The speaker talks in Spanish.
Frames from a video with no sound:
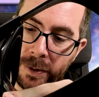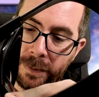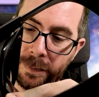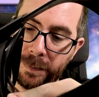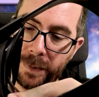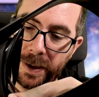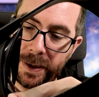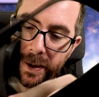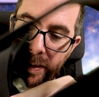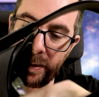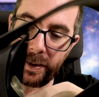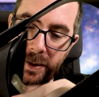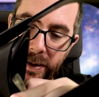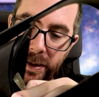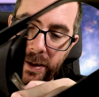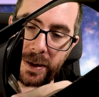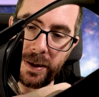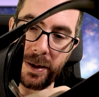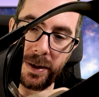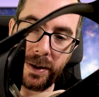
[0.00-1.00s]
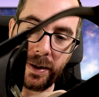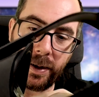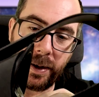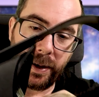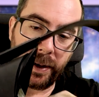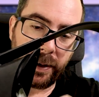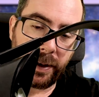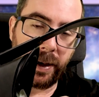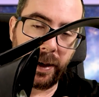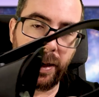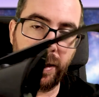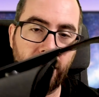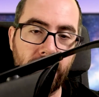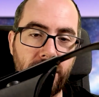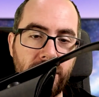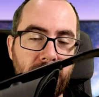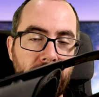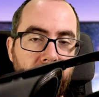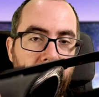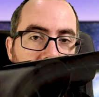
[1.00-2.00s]
¿vale? Y
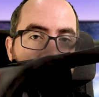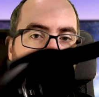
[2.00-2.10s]
encajarlos. Y